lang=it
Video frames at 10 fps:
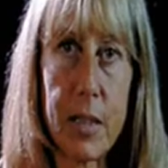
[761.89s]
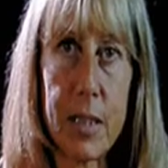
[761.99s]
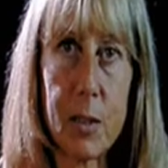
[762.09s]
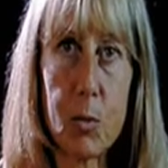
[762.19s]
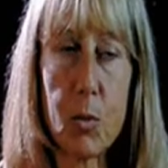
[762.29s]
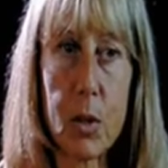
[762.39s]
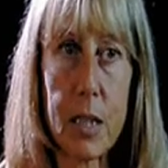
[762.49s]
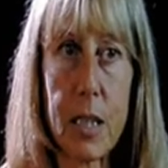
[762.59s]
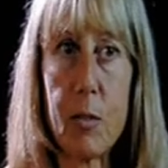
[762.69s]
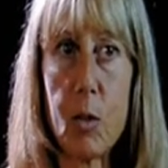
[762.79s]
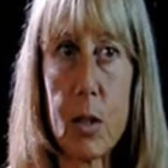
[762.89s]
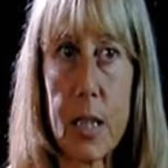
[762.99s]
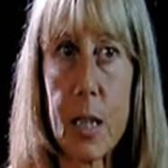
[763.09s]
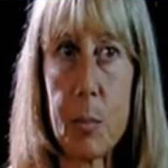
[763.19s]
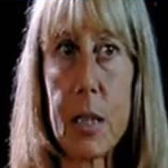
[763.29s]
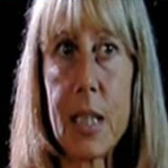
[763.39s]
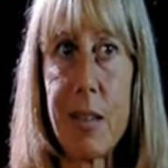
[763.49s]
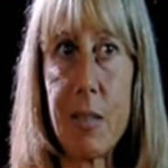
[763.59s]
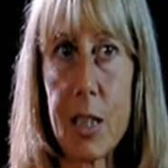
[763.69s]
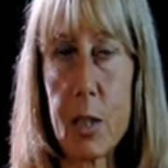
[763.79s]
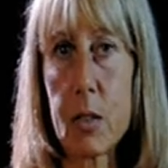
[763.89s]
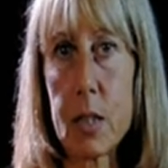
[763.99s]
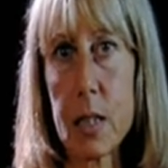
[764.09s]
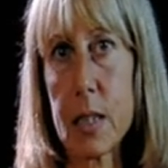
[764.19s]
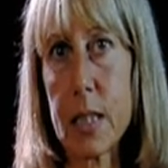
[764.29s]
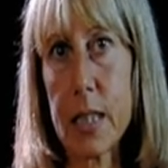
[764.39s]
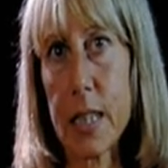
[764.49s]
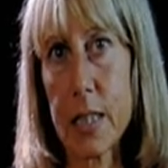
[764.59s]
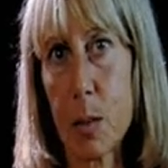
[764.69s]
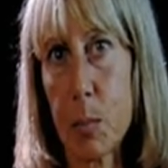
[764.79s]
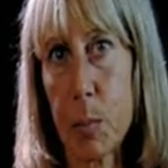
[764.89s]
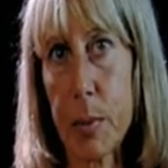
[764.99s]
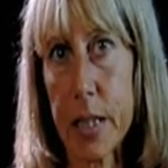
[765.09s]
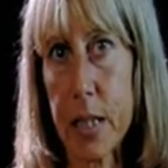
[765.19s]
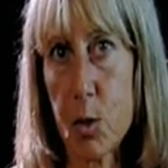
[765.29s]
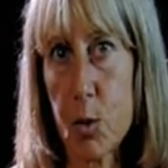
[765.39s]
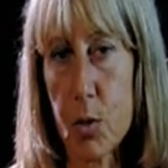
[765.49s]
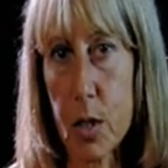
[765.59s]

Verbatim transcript: aveva i turni e a volte capitava che dovesse assentarsi per parecchi